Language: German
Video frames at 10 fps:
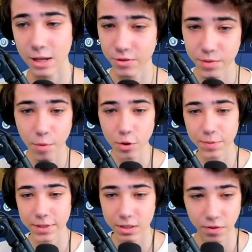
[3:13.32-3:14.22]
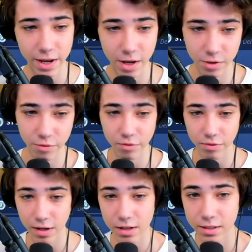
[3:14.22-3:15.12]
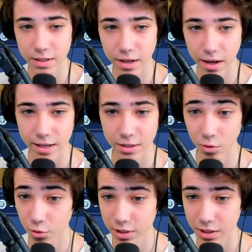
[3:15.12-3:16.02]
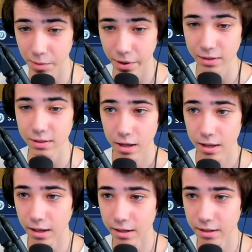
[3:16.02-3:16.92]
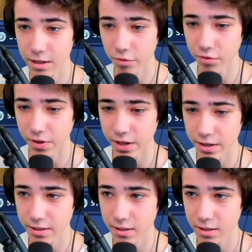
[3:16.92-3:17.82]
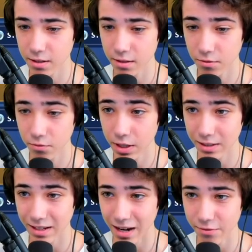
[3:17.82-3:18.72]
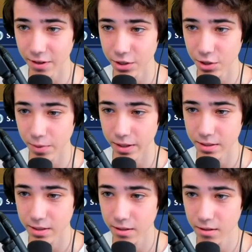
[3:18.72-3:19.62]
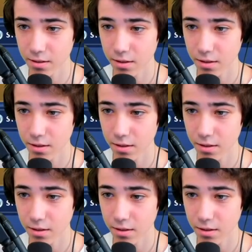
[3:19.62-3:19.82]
also die Modes bis jetzt feiere ich auf jeden Fall. Die sind eher so lustig gemacht. Dann hier auf jeden Fall der nächste Skin. Wieder drei freischaltbare Stile.